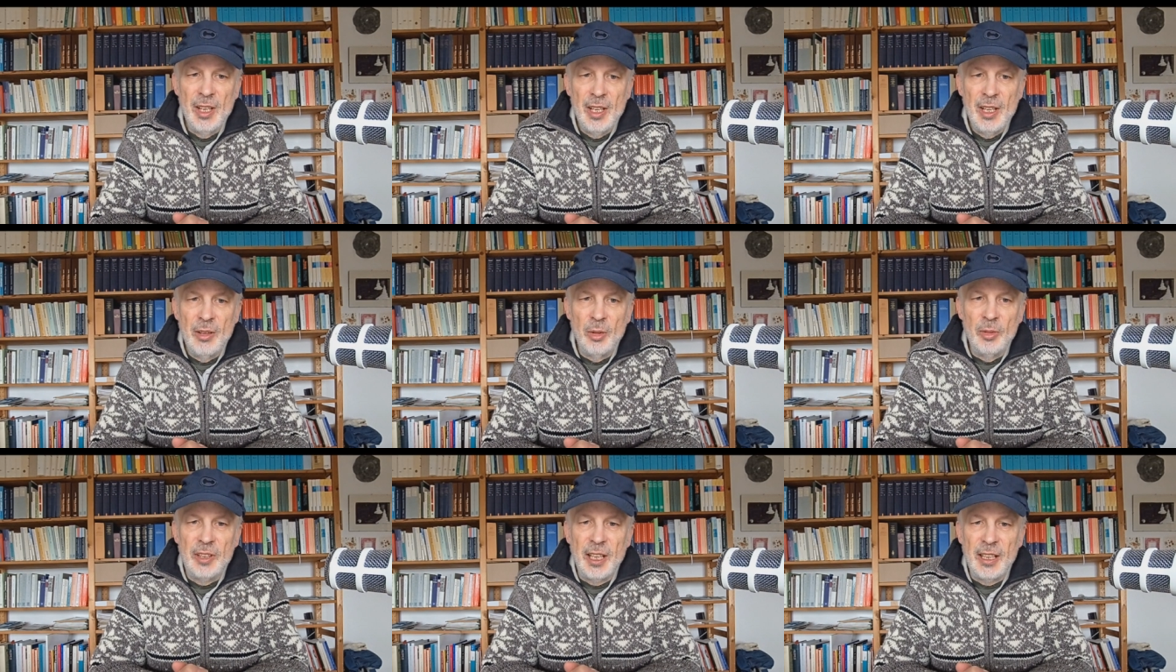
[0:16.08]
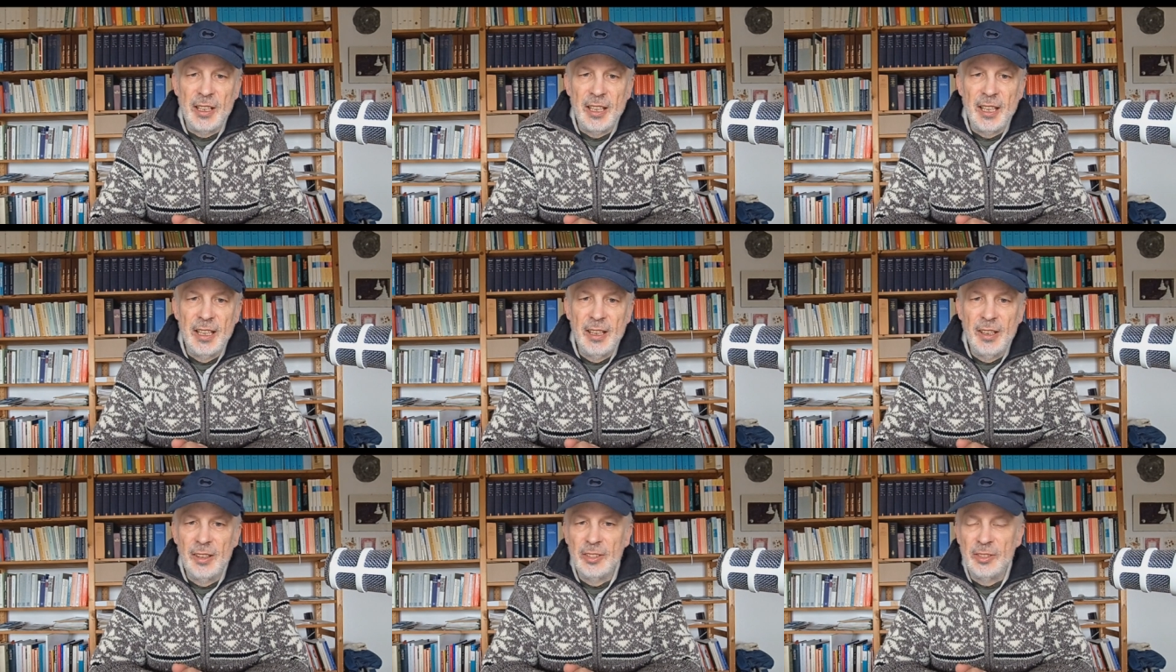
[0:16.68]
und da ging
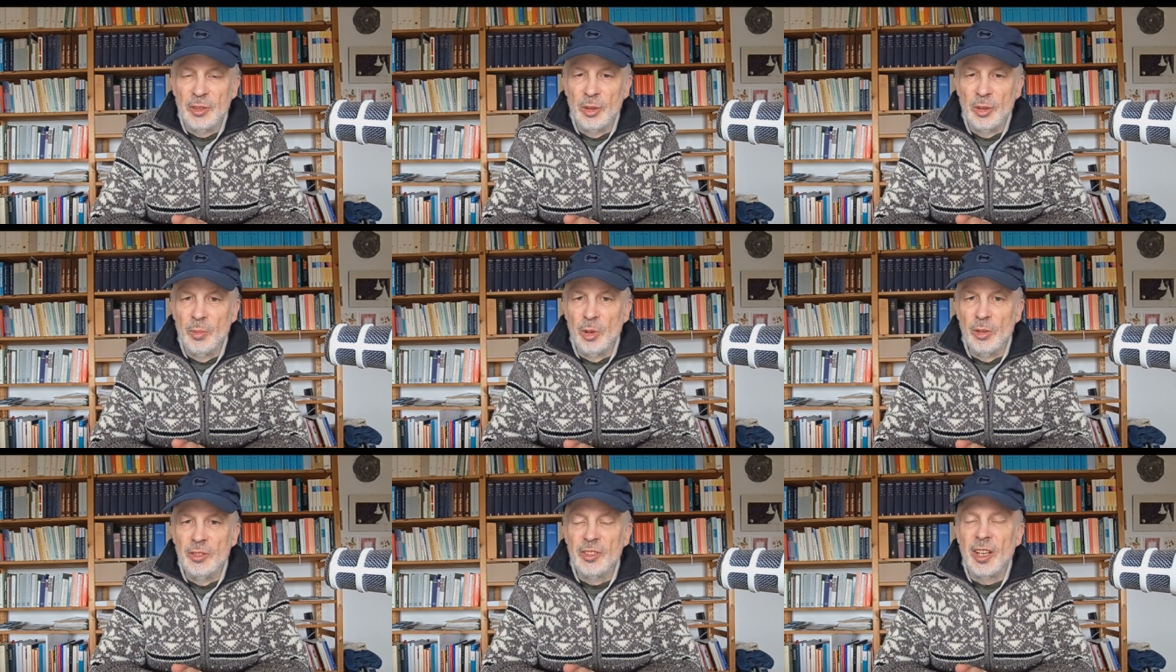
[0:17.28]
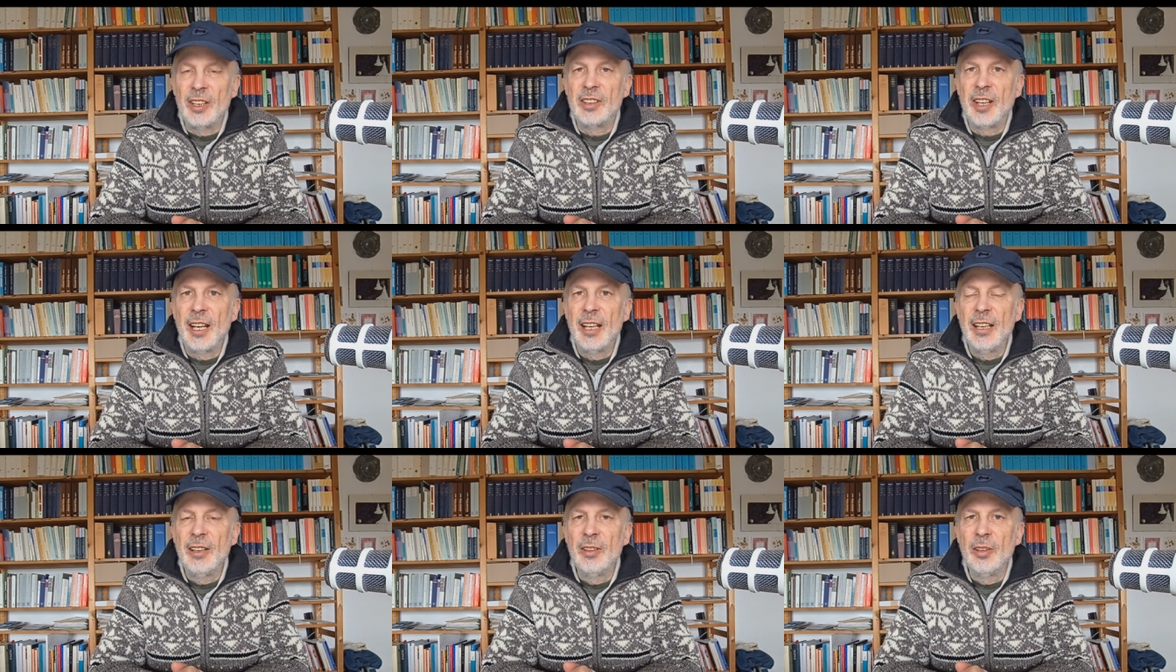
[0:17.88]
es um unser
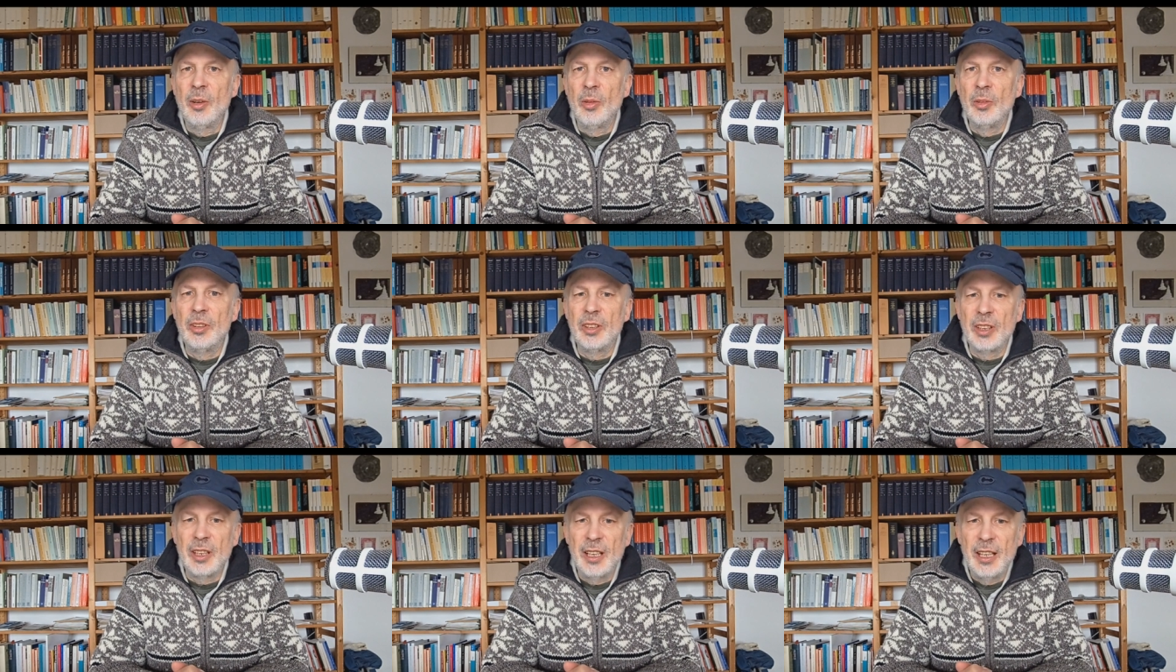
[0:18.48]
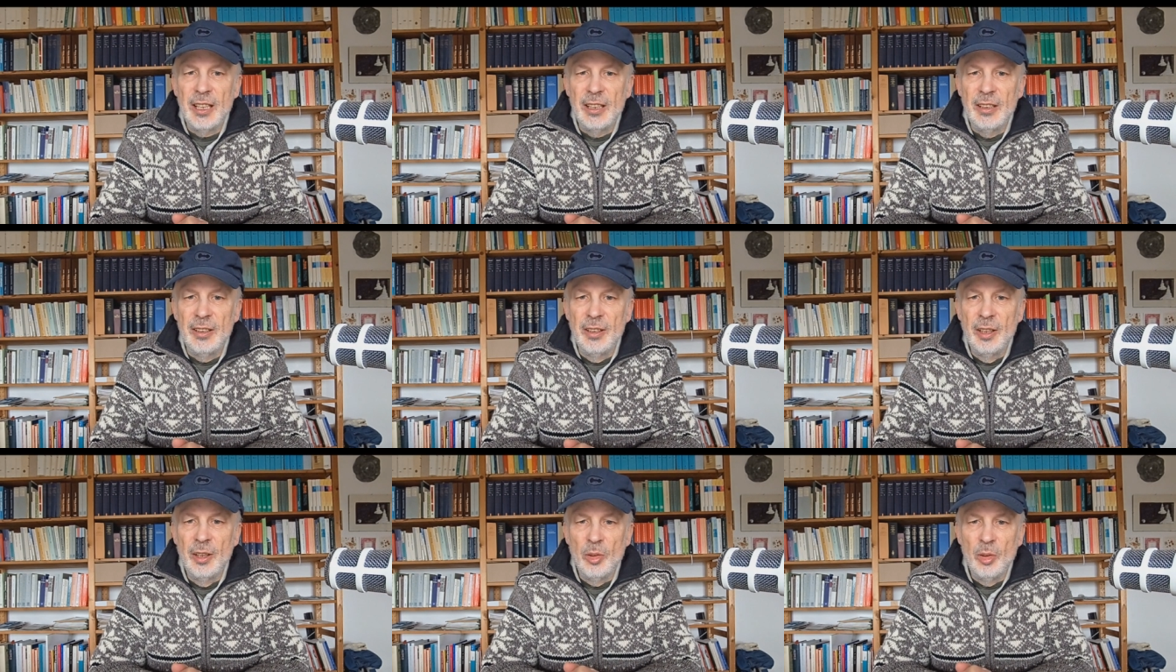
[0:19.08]
Denken und Reden
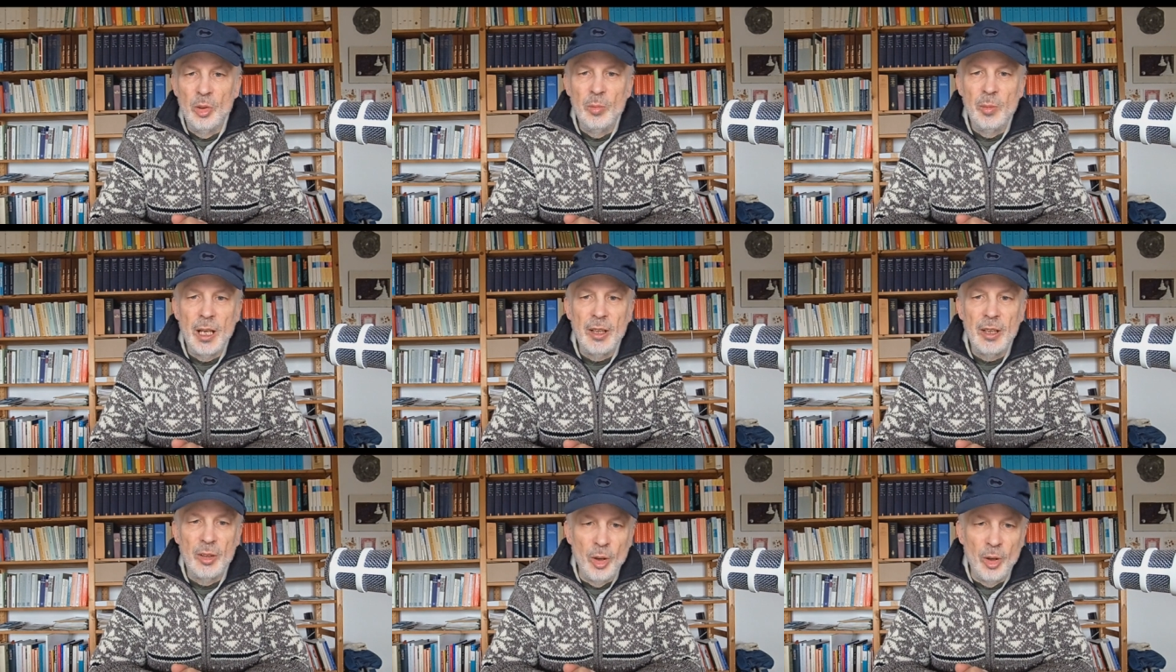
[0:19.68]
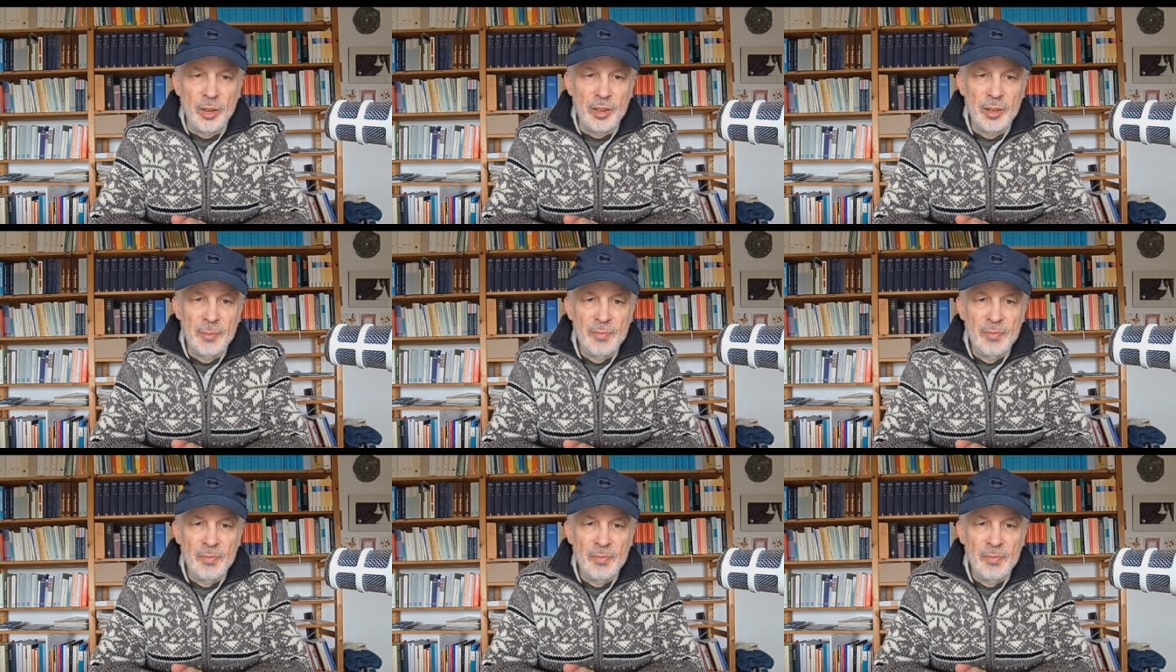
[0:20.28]
über Gott.